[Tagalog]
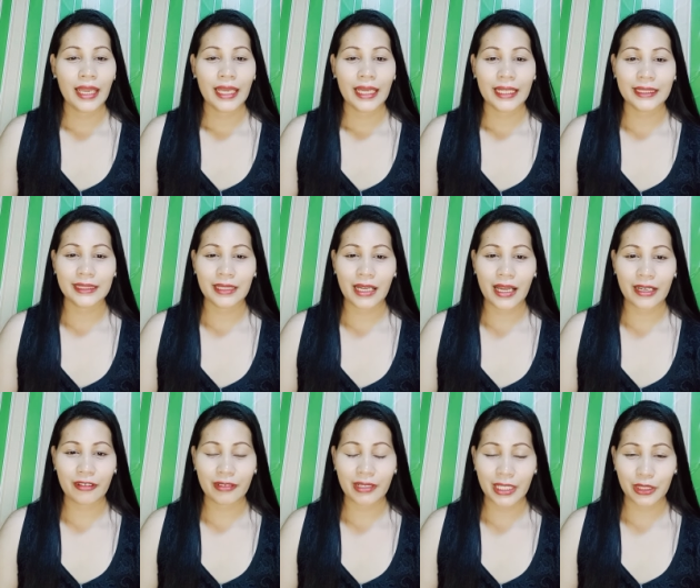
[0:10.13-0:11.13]
And sa
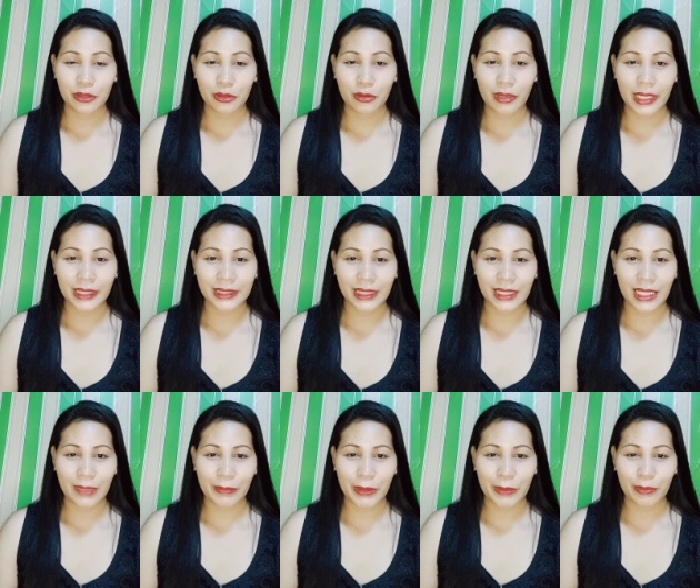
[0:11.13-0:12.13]
araw na ito ay isa
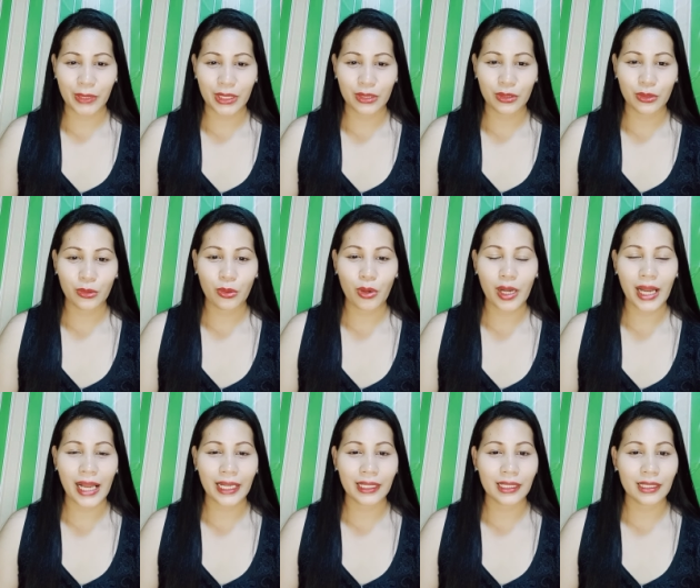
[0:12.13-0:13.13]
na namang video ang
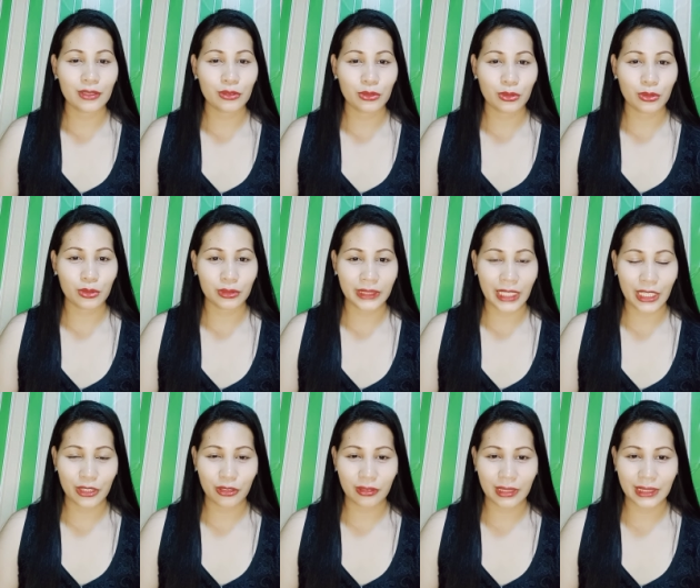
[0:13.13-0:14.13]
aking ituturo sa
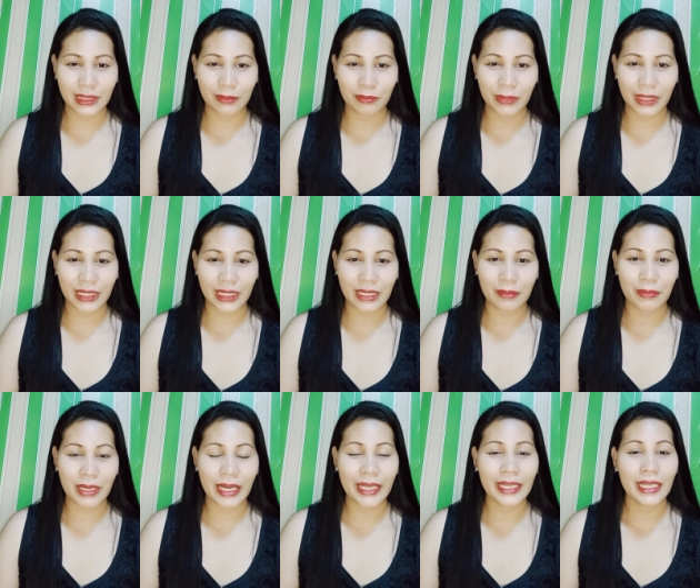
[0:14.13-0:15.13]
inyo na simpleng
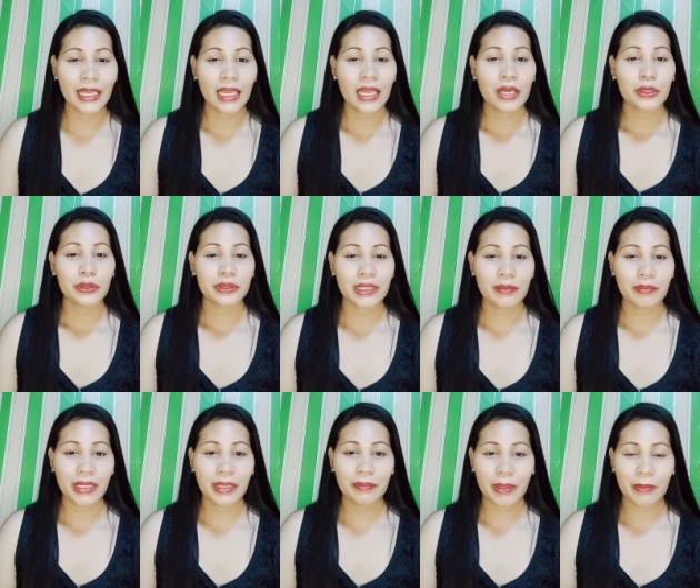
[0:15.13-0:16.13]
gabay o
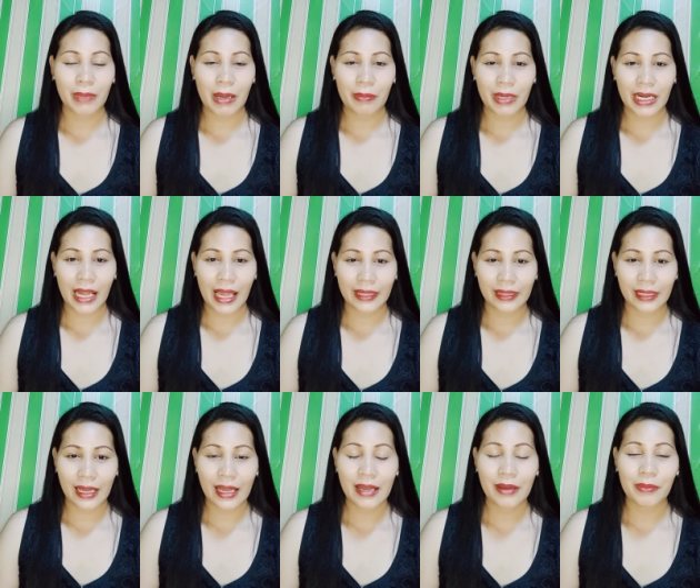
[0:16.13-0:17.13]
simpleng pamamaraan
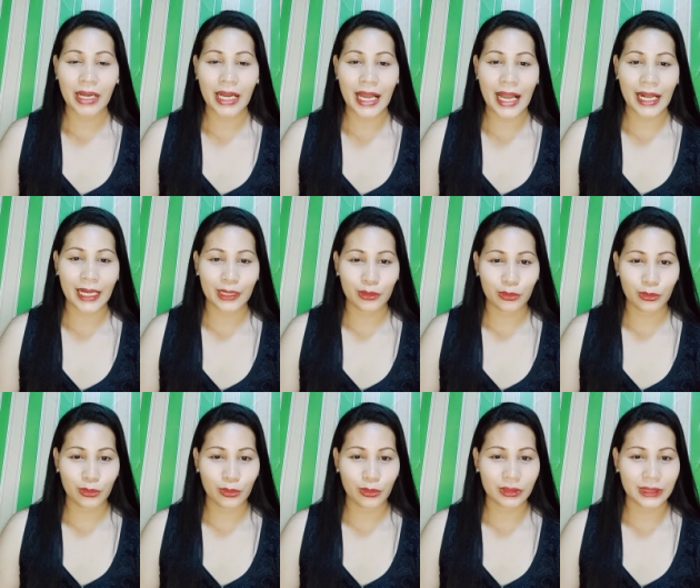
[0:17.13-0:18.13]
na
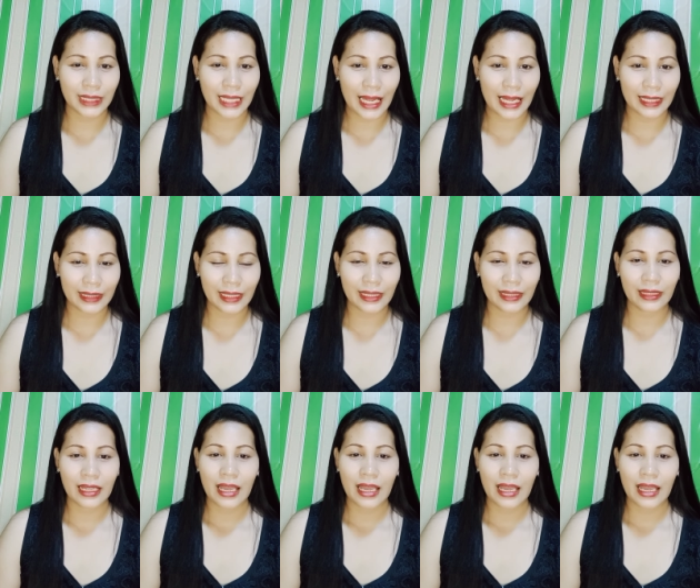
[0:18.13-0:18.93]
makakatulong sa atin.